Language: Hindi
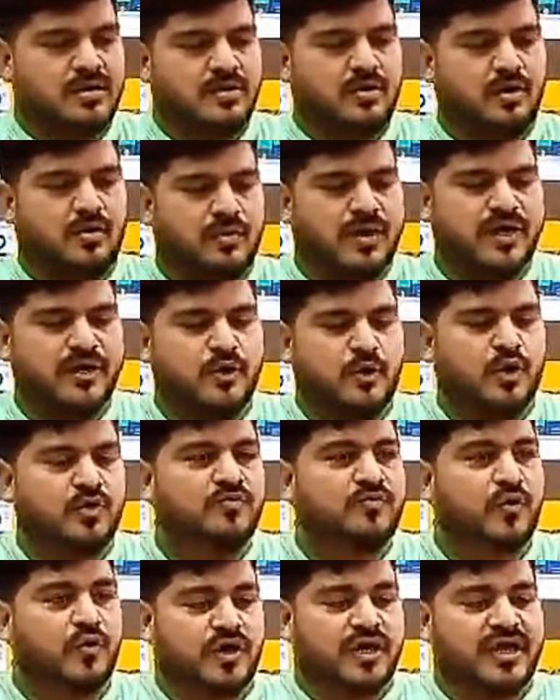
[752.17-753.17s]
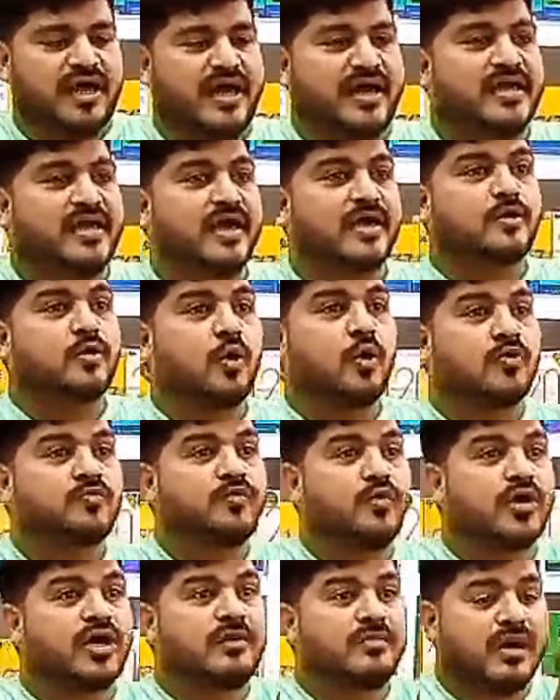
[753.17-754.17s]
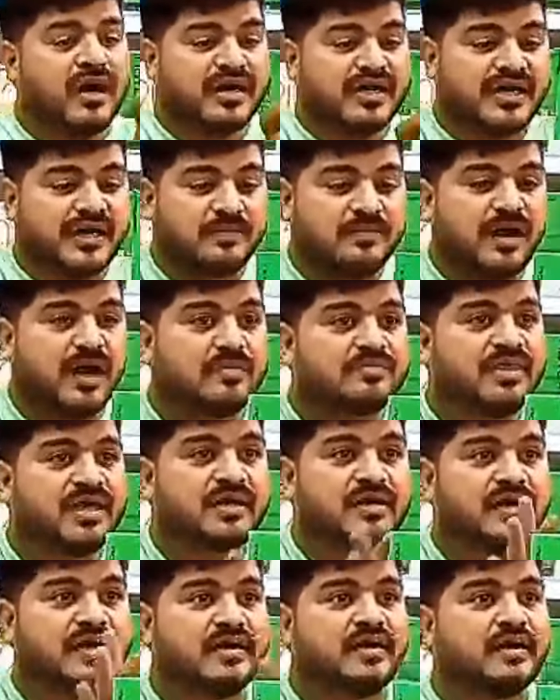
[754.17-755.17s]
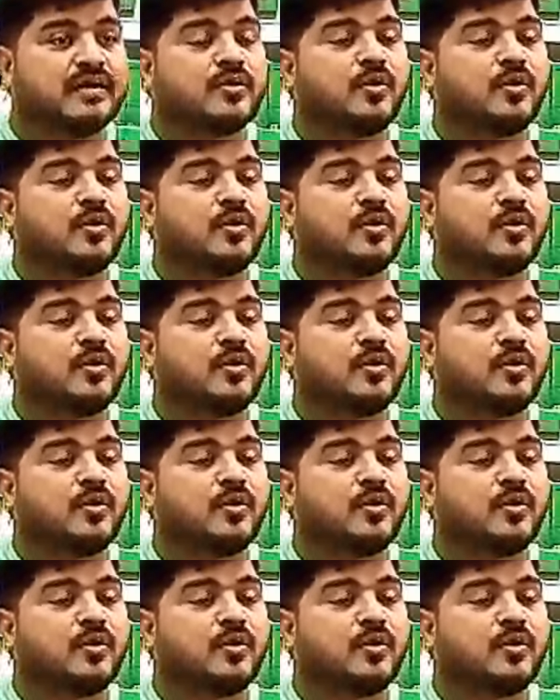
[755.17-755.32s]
लो भाई नोट फोर्टी आ गया नोट फोर्टी मार्केट में आप देख लेना